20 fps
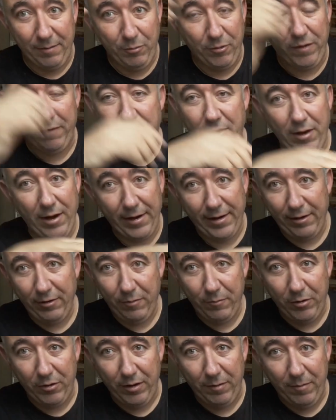Por debajo de la red no hay
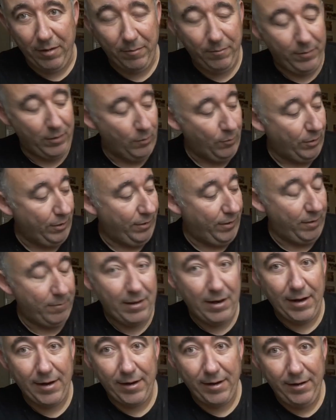problema, pero por encima
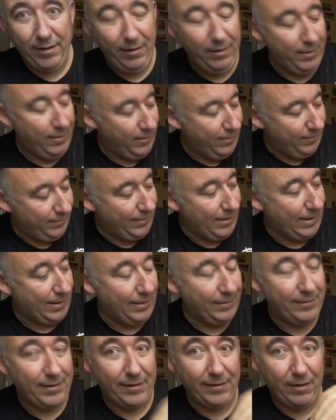de la red, si
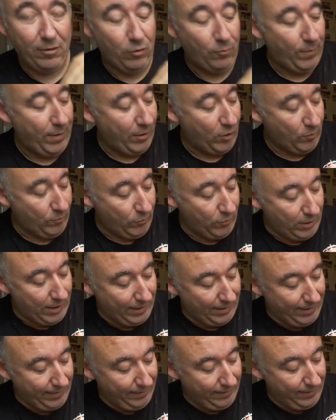alguien salta y golpea, como
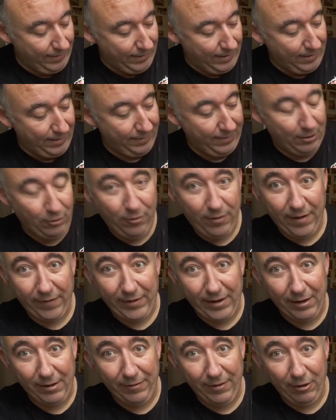alguien de, los de
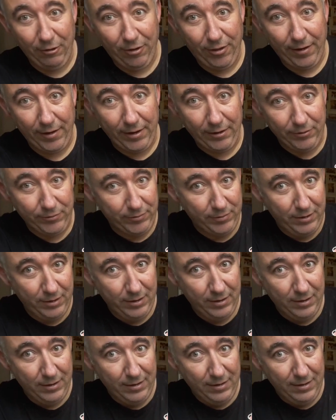atrás, de los zagueros,
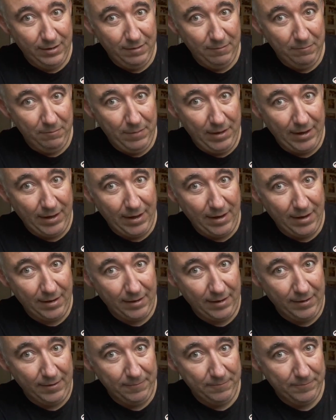vengan
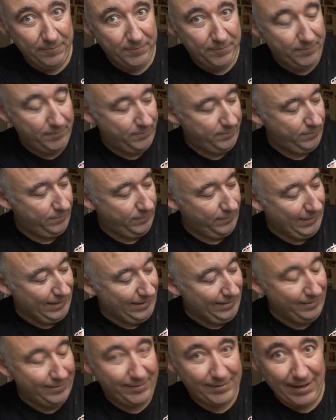aquí,
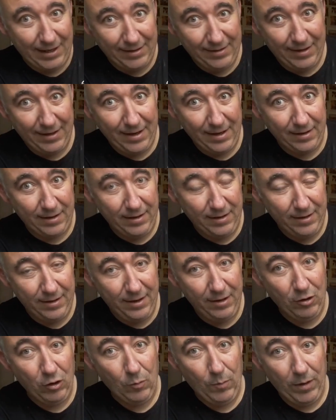salten aquí
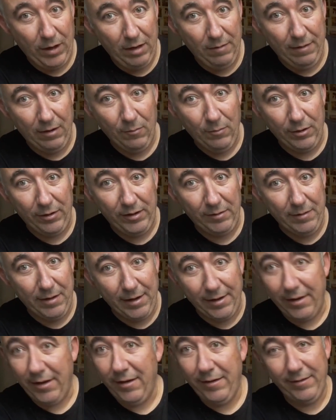y golpeen el balón por encima de la
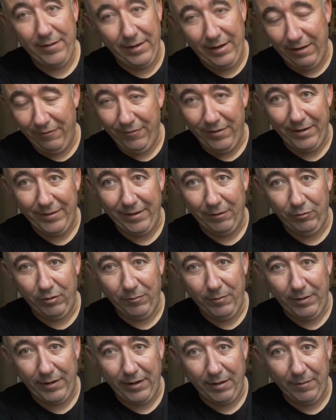red, sería falta
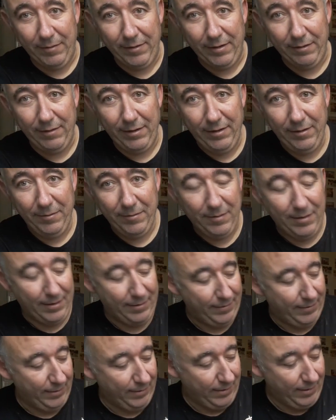automáticamente, ¿vale?
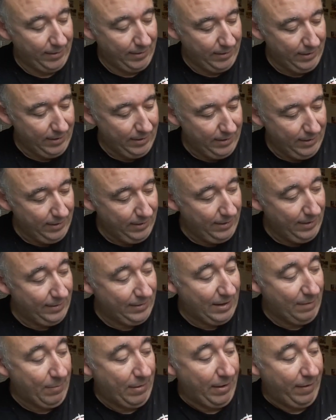Así que
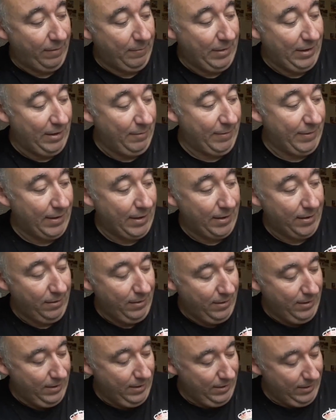está para limitar
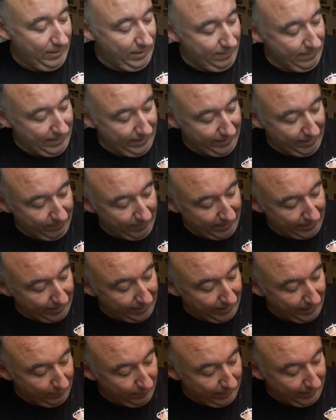Y veréis también
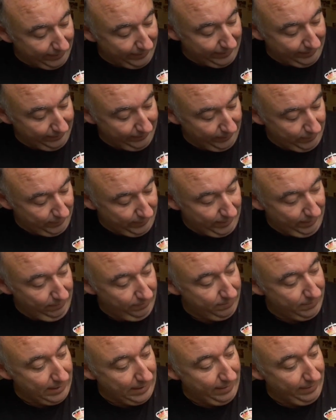aquí que hay unas extensiones,
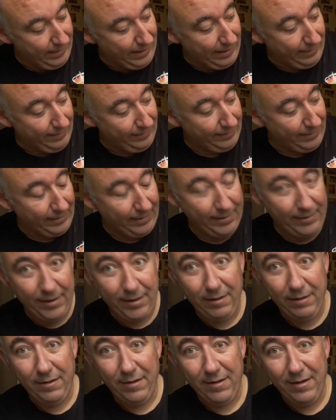¿vale? De, la, de esa
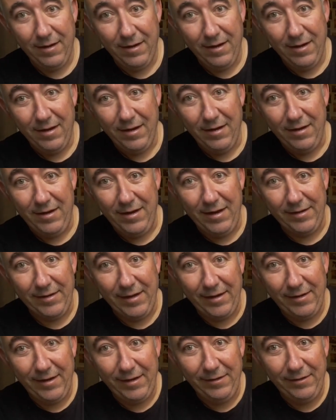línea y
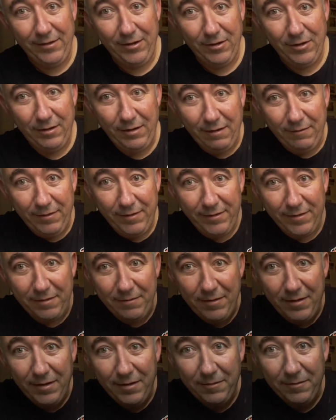esas extensiones, a ver si se
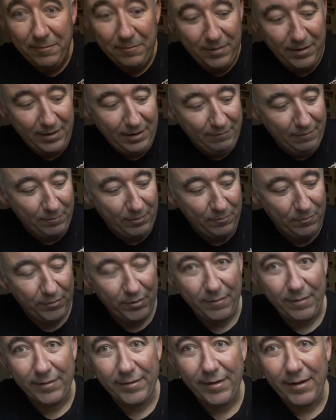ve bien, voy a poner un
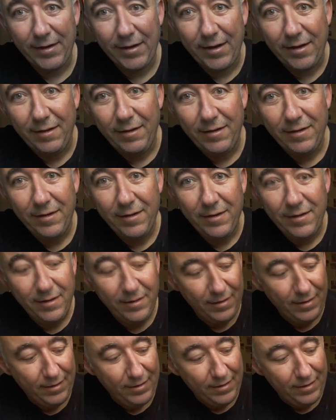poquito más cerca,
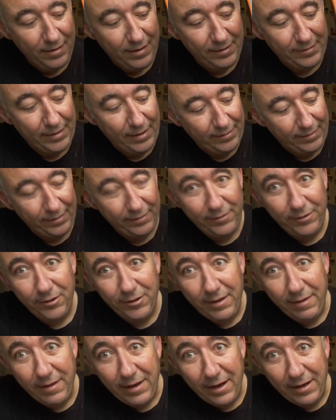esas
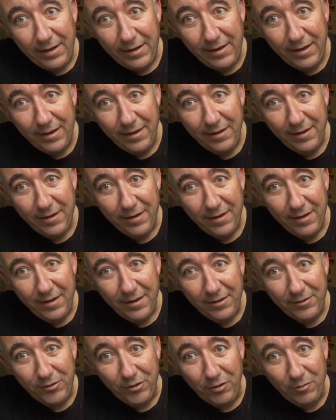extensiones de la línea
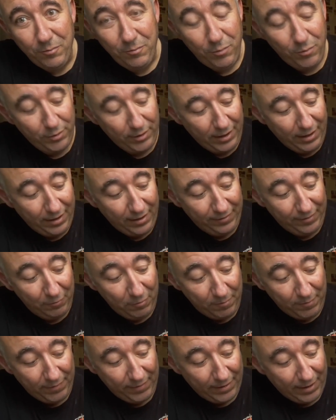son porque
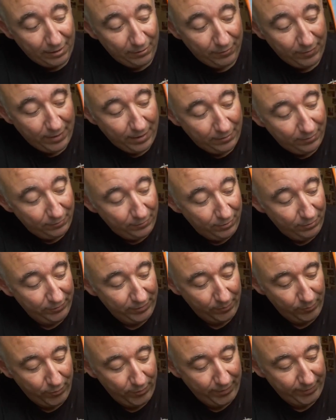antiguamente, claro, dijeron, no
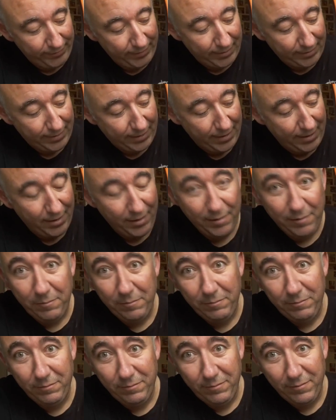se puede saltar
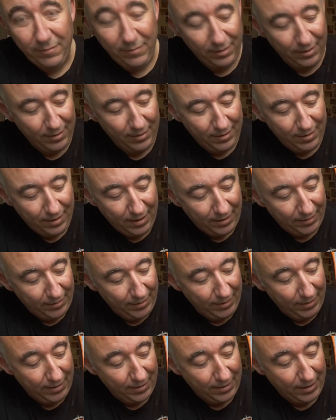mm,
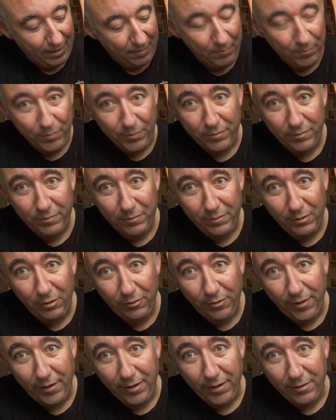aquí en el campo,
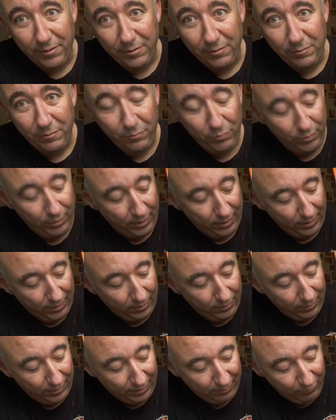los zagueros. Pues
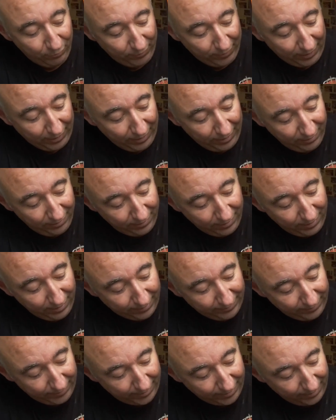ellos eran muy inteligentes y
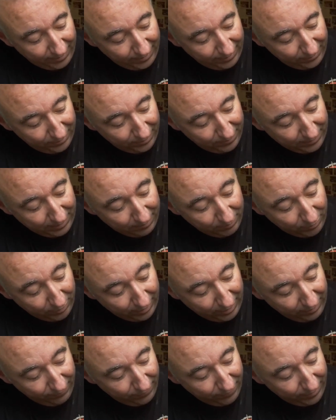hacían esto, venían por
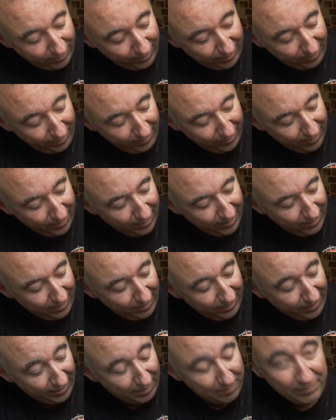aquí fuera
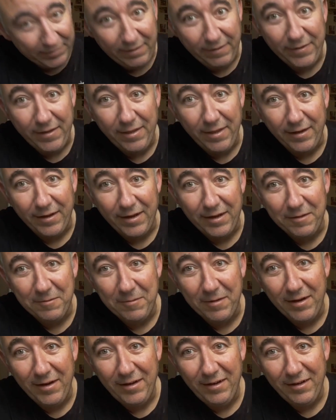y remataban desde aquí,
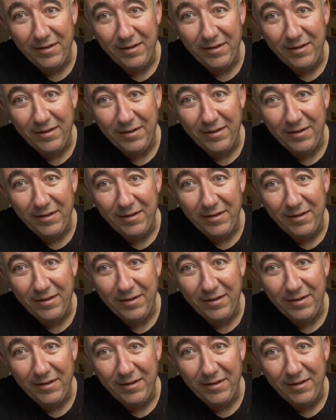¿vale?